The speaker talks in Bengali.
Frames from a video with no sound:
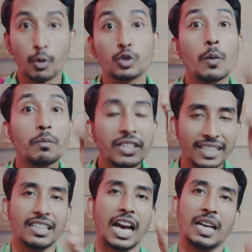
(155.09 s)
প্রথম
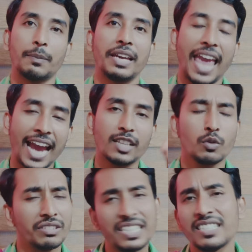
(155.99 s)
দিকে থাকবে এক
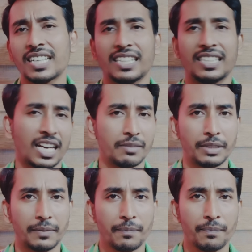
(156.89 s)
দুই তিন চারে থাকবে